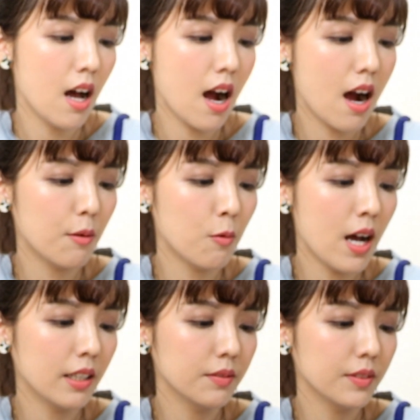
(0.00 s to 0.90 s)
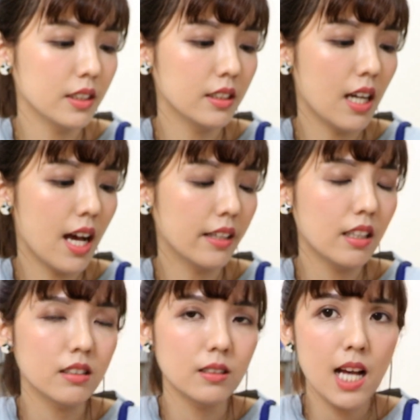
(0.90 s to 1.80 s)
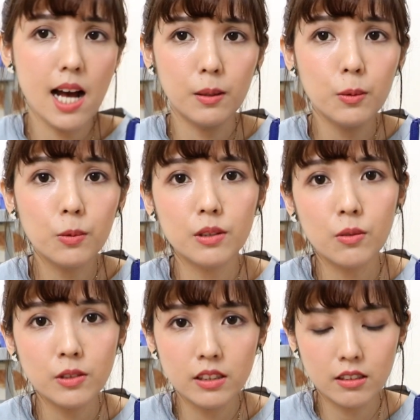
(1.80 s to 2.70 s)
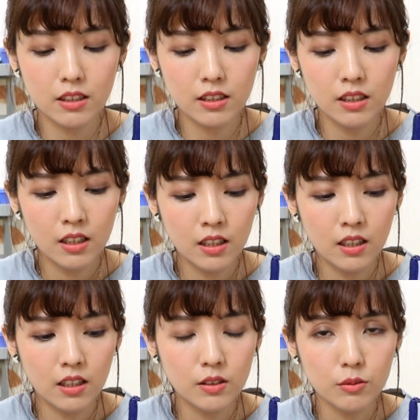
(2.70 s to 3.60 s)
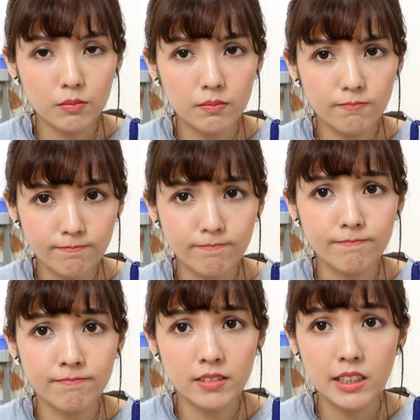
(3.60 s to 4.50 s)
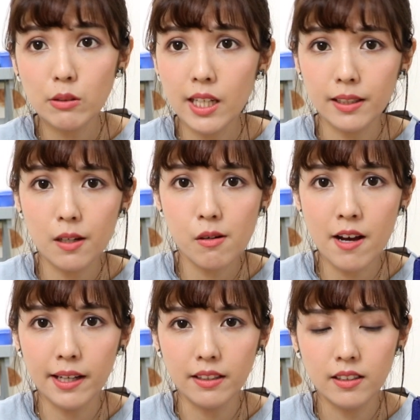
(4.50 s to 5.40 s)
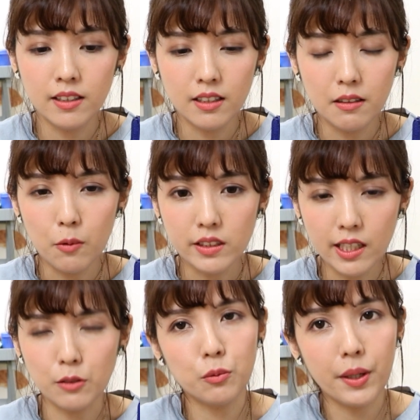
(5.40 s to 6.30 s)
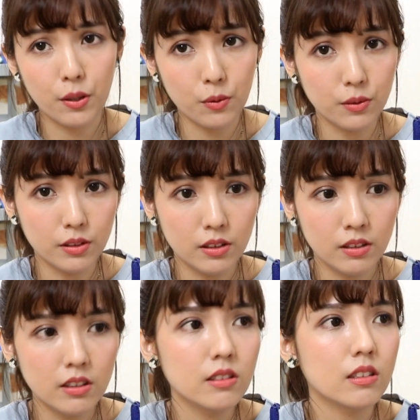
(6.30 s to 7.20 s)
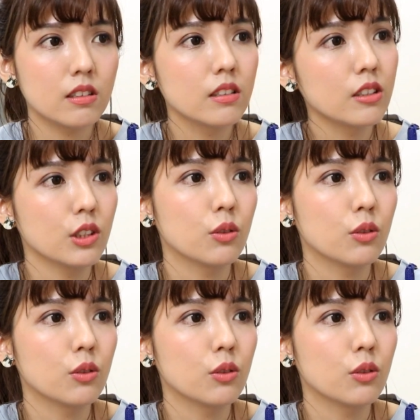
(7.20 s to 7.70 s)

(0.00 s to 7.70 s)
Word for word: R Y V I，但是韩国的东西呢，嗯，要强要快，弯强就没有了。那这个已经